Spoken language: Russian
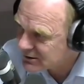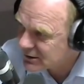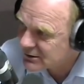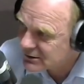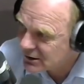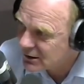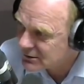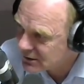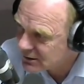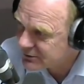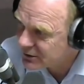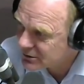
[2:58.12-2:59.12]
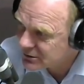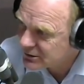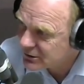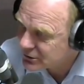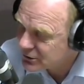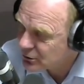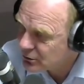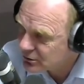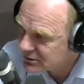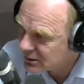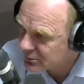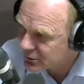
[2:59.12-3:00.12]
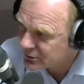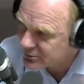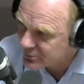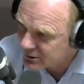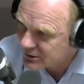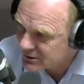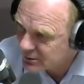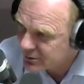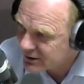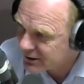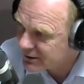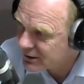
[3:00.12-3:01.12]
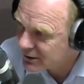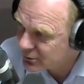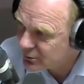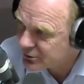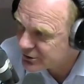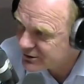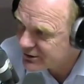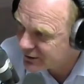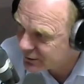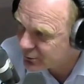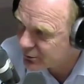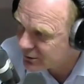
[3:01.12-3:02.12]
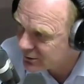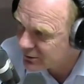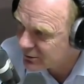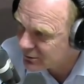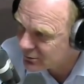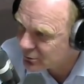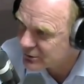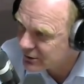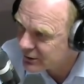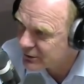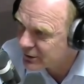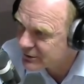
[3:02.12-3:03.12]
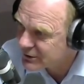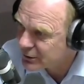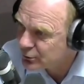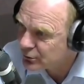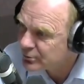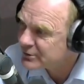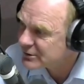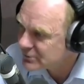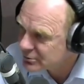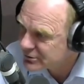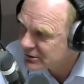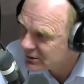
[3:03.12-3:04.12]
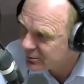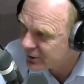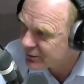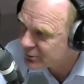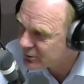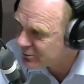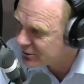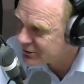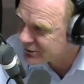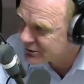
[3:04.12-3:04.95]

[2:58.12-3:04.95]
это соответствие должно ГОСТам, то есть мы должны подходить к той жизни, которая, ну, за, которую мы заслужили, при которой мы